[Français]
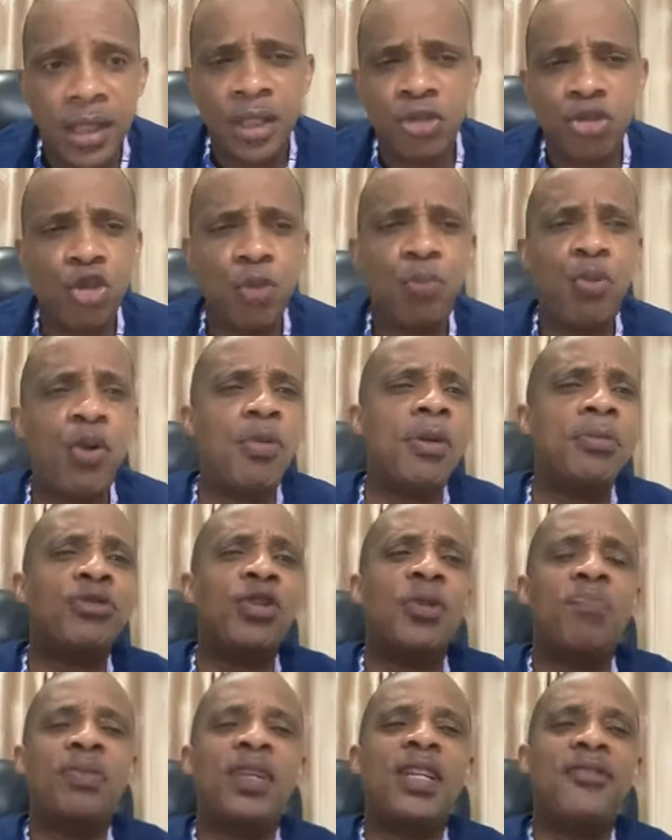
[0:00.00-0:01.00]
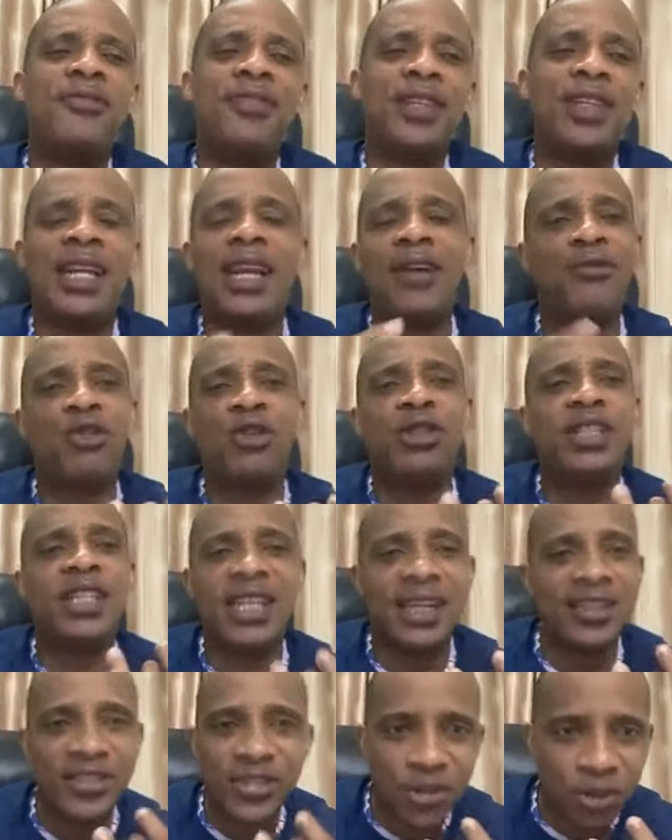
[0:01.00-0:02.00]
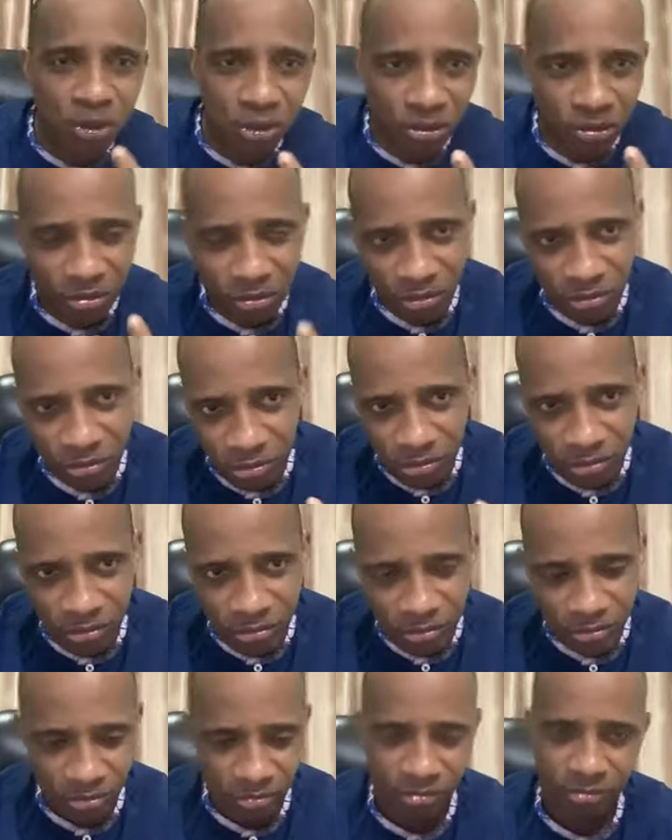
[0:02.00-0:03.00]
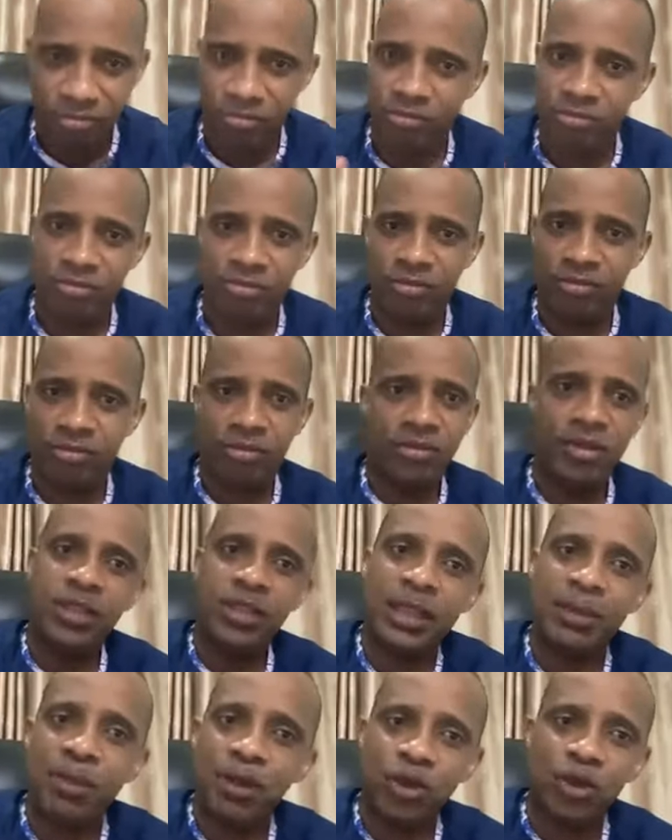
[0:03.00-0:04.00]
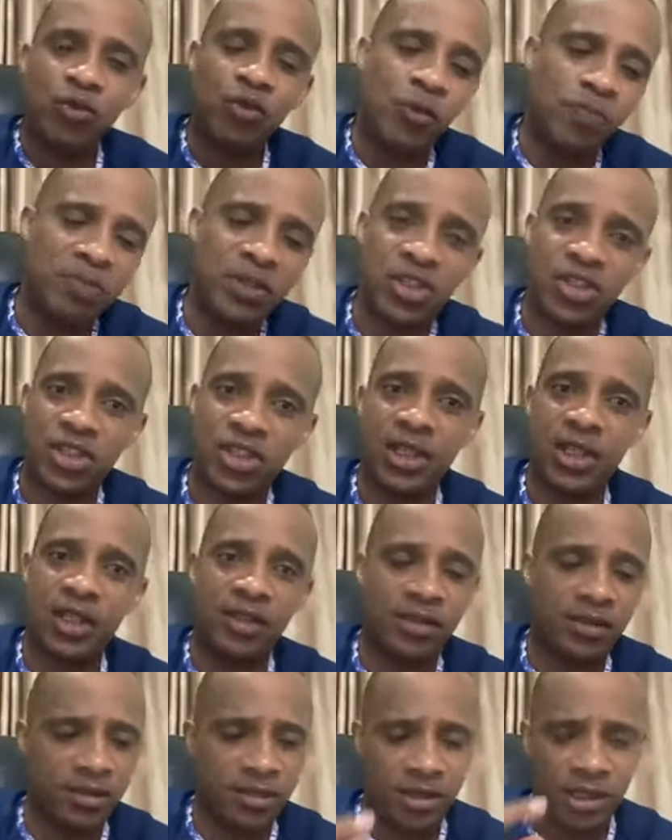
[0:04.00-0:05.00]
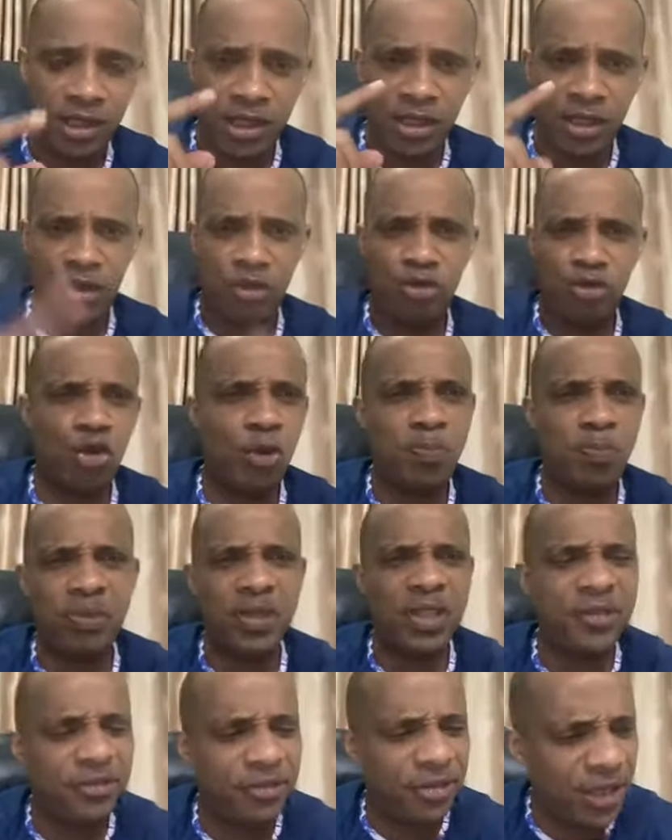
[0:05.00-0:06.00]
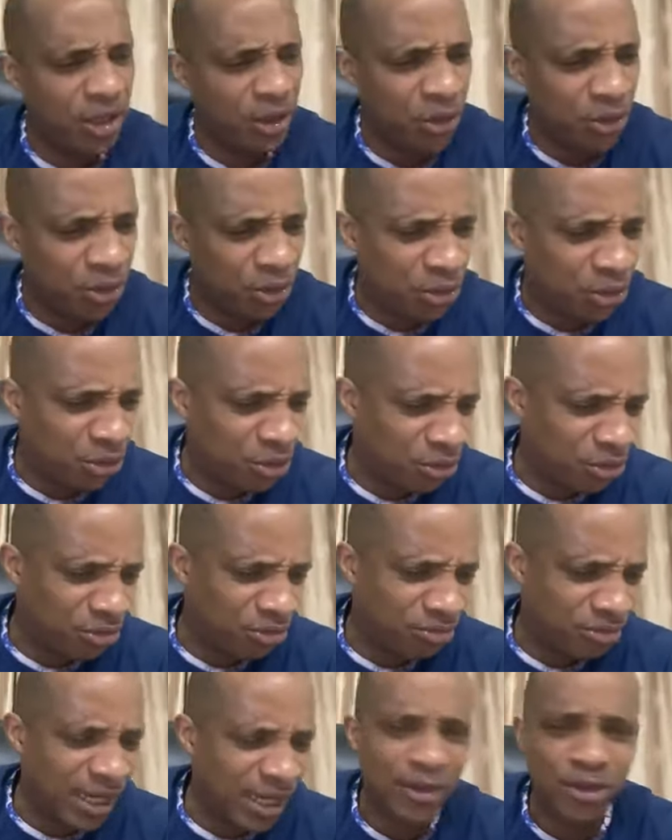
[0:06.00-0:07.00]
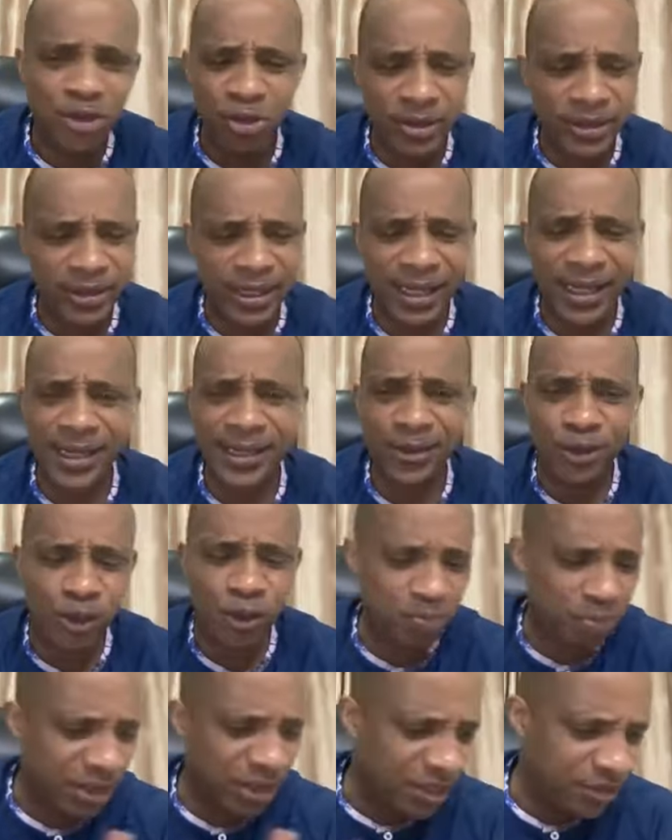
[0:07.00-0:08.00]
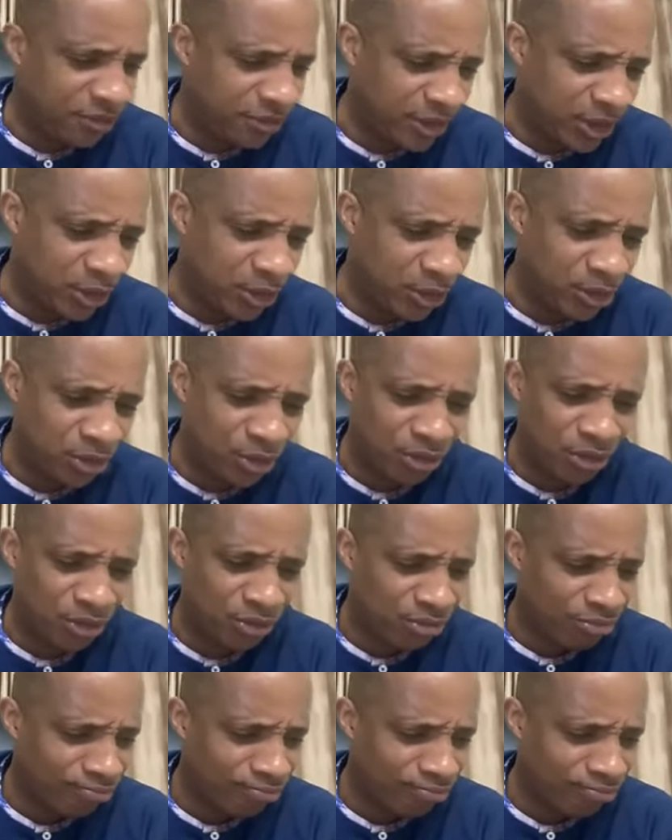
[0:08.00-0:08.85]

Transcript: Tu peux même te priver de la fornication. Citez-moi tous vos péchés là. Te priver de l'adultère, te priver de